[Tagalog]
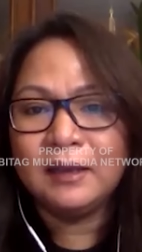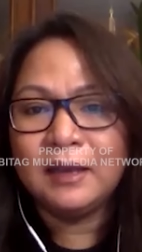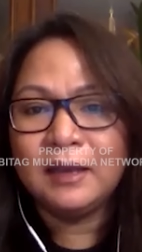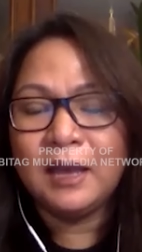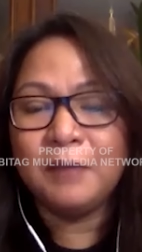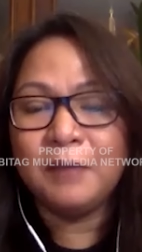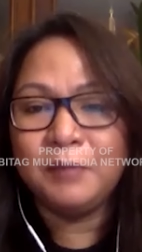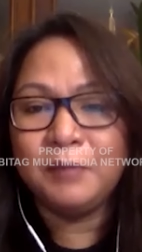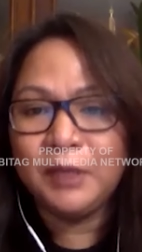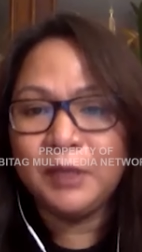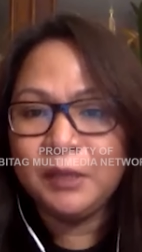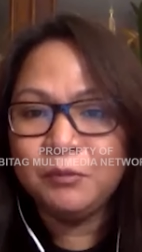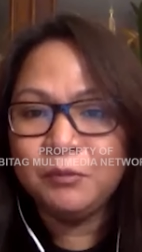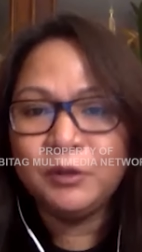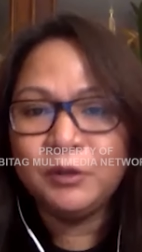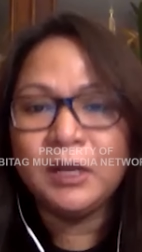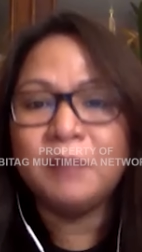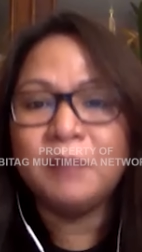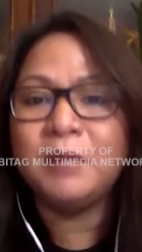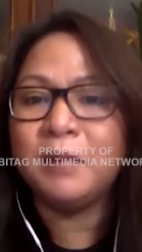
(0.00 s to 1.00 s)
Aminin
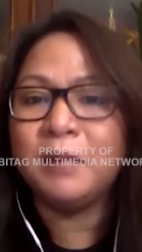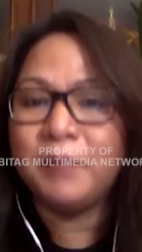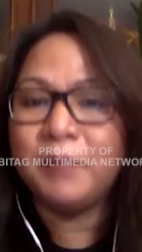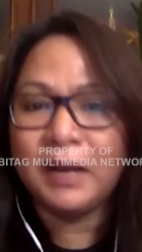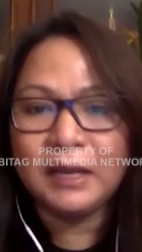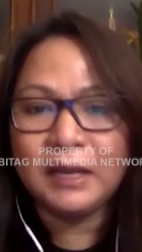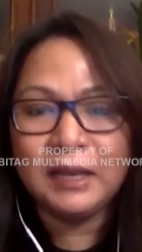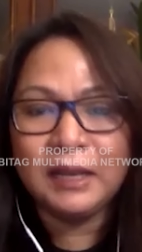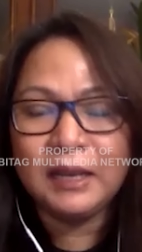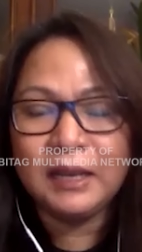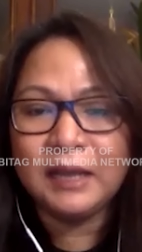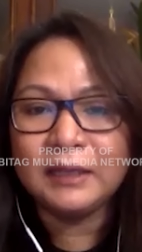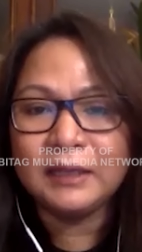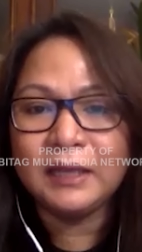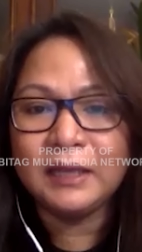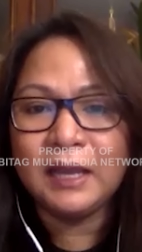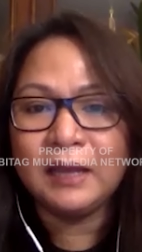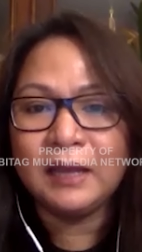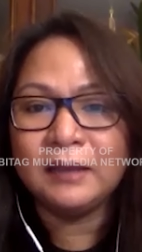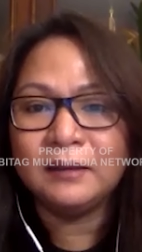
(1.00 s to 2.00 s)
mo na
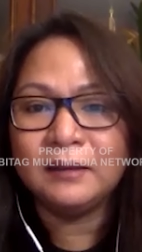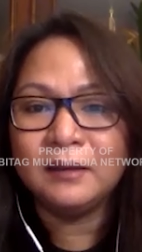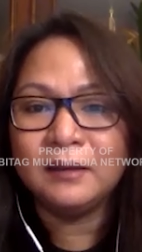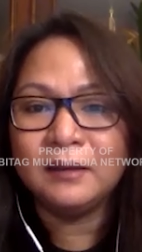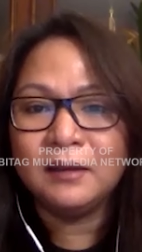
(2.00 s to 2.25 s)
magpakalalaki ka.